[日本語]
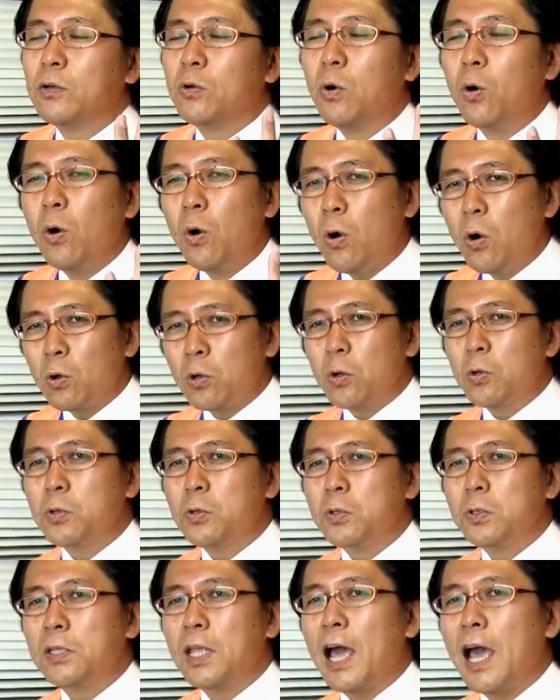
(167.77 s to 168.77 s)
広
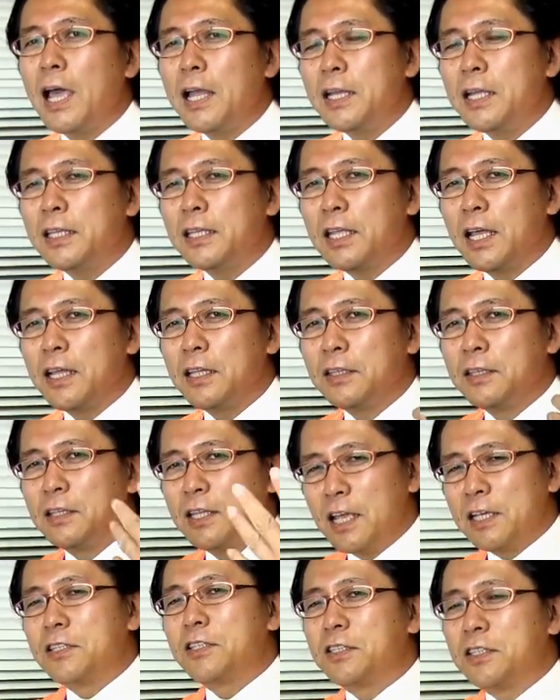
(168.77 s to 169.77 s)
告代理店
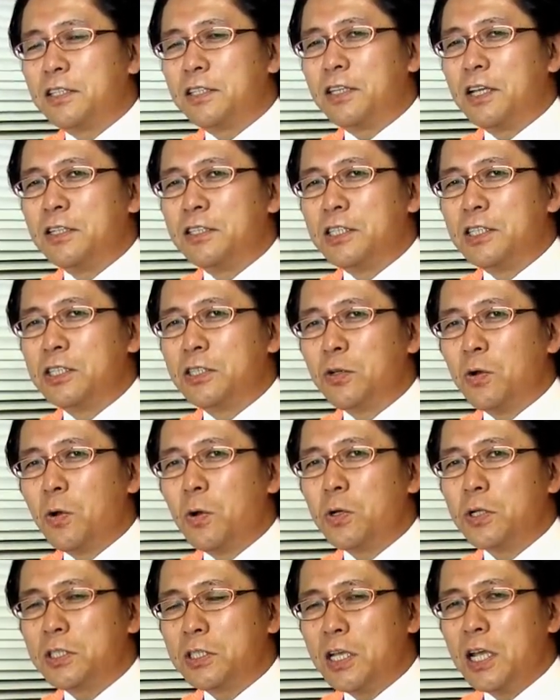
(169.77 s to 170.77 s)
ですって自
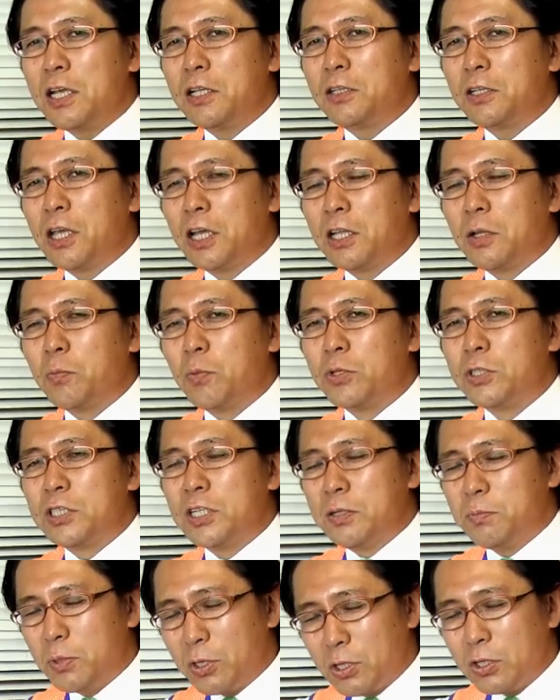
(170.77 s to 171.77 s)
称しているけども
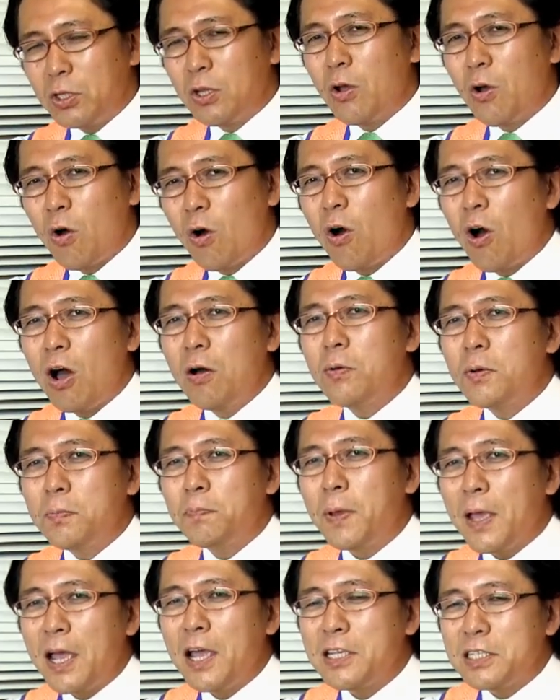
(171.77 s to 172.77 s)
自分の
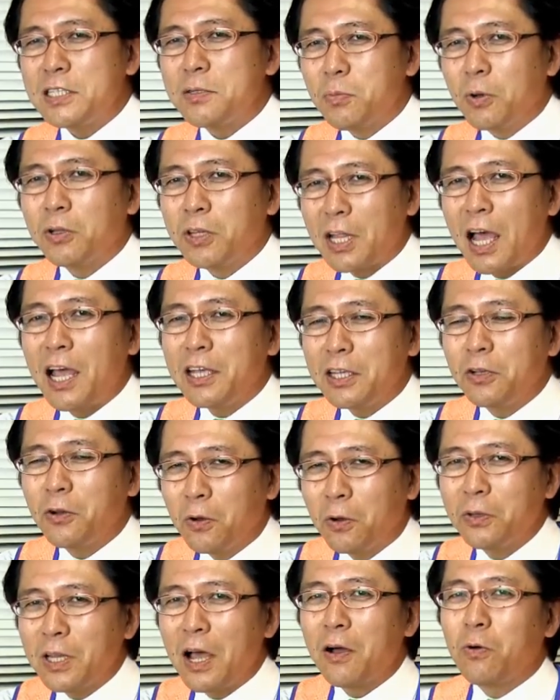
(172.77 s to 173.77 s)
ホームページもない
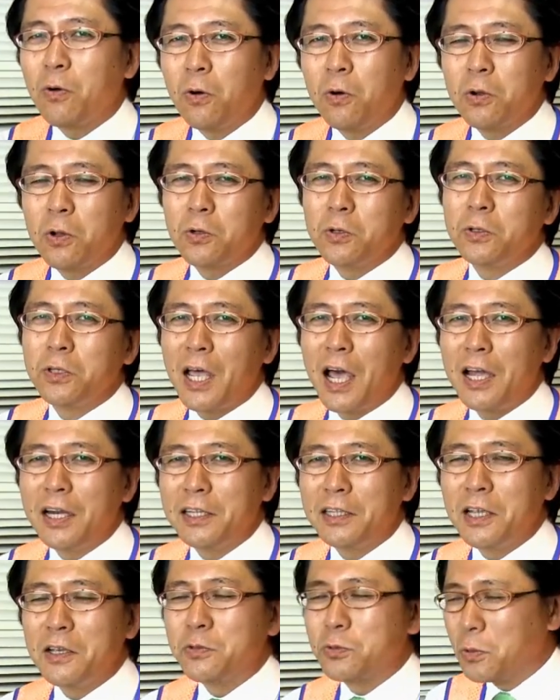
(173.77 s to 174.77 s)
ような広告代
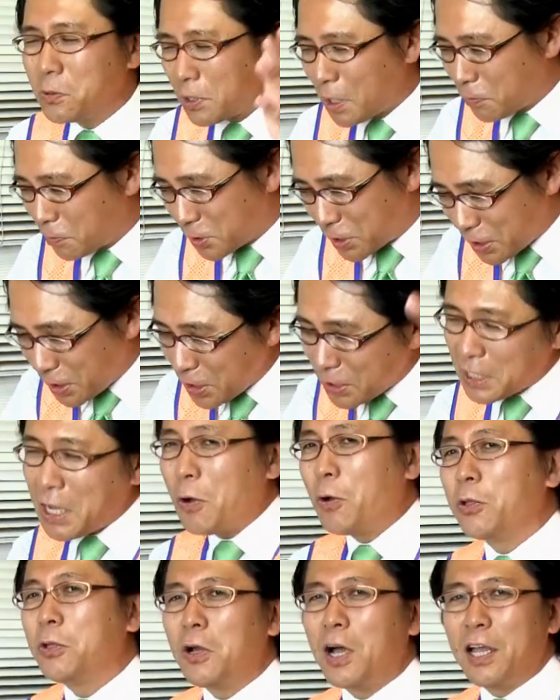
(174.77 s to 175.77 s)
理店そんなの聞いた
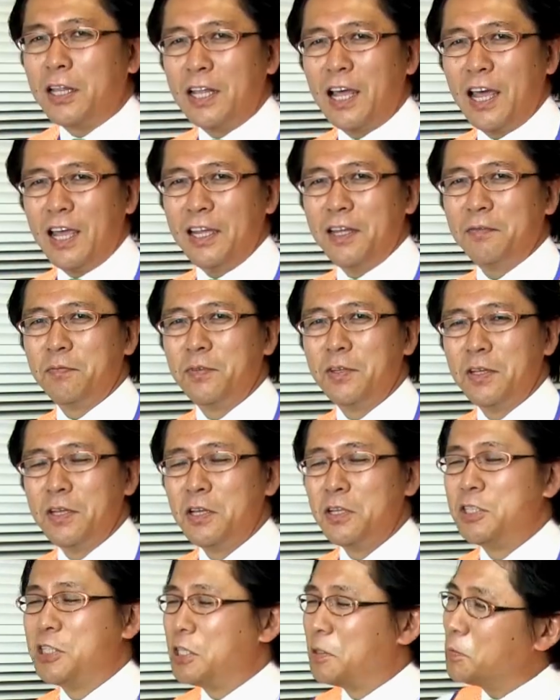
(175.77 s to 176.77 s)
ことがない。
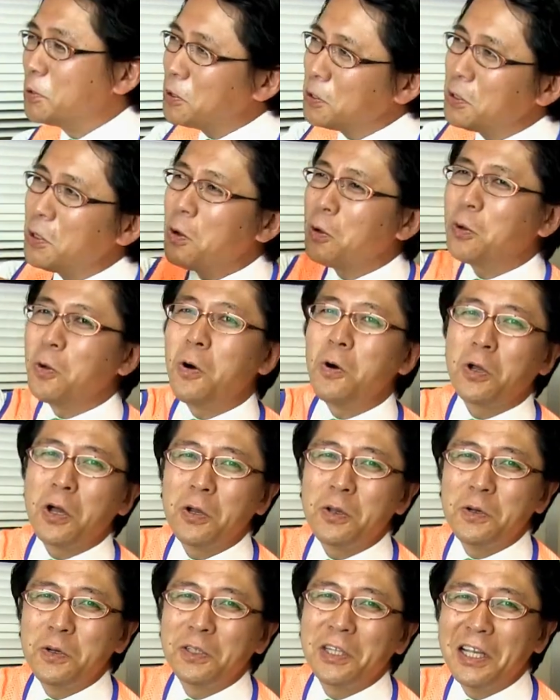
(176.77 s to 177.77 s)
自分の広
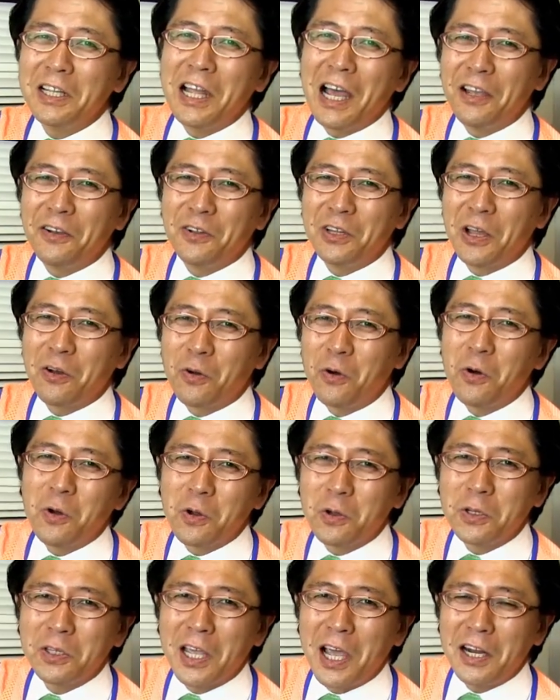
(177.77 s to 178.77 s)
告打てないような広
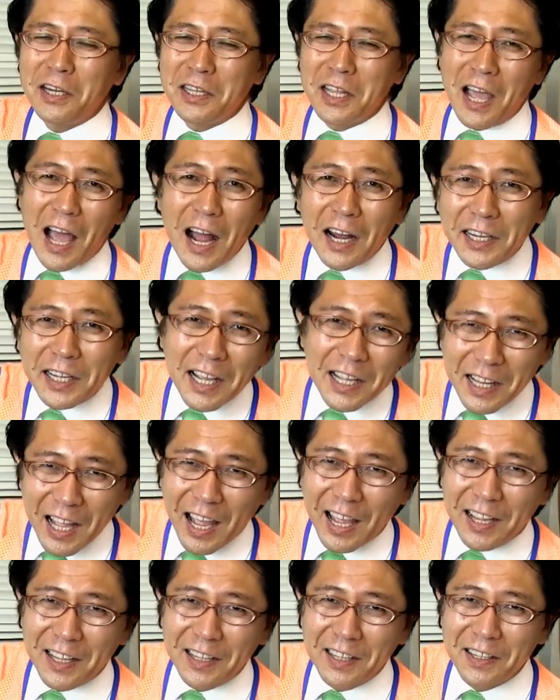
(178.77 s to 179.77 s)
告代ってありえ
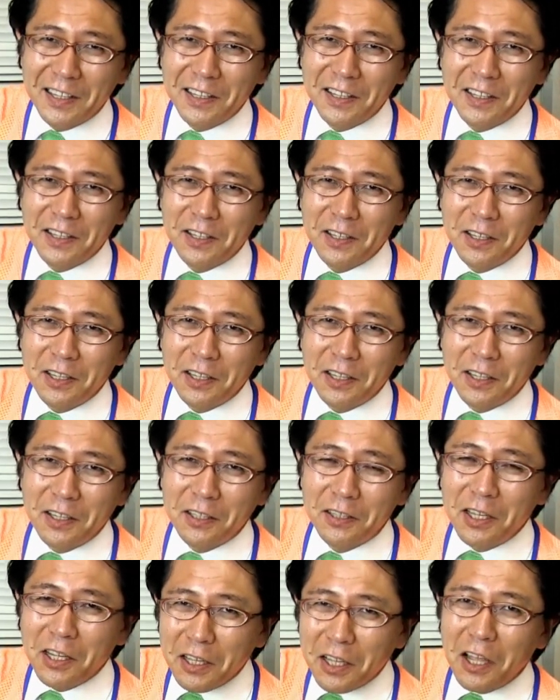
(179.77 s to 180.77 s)
ない。
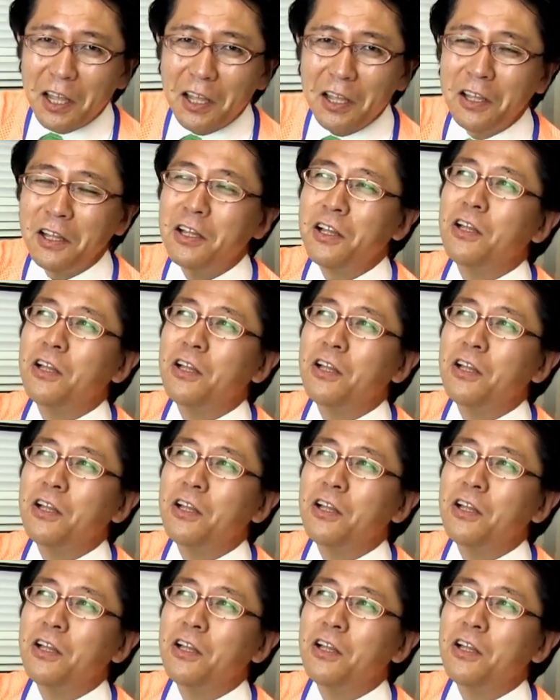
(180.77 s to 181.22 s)
でね